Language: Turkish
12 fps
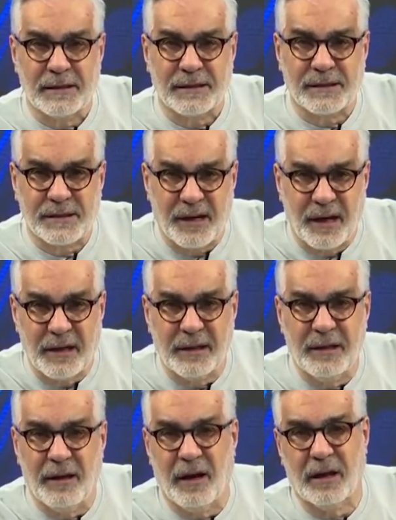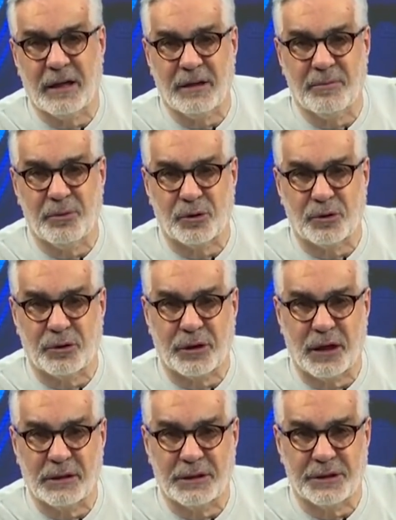saygı hak etmiyorsun
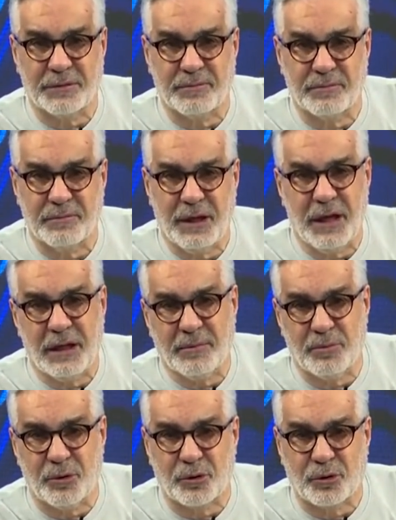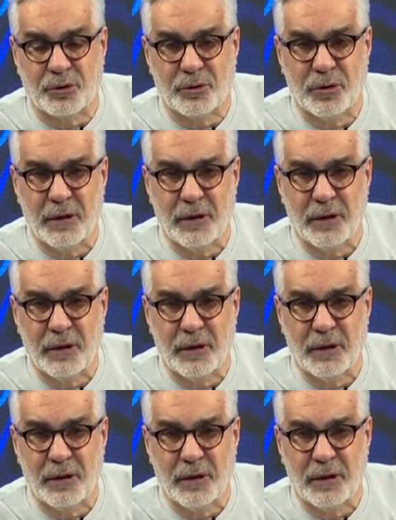kardeşim. Etmiyorsun.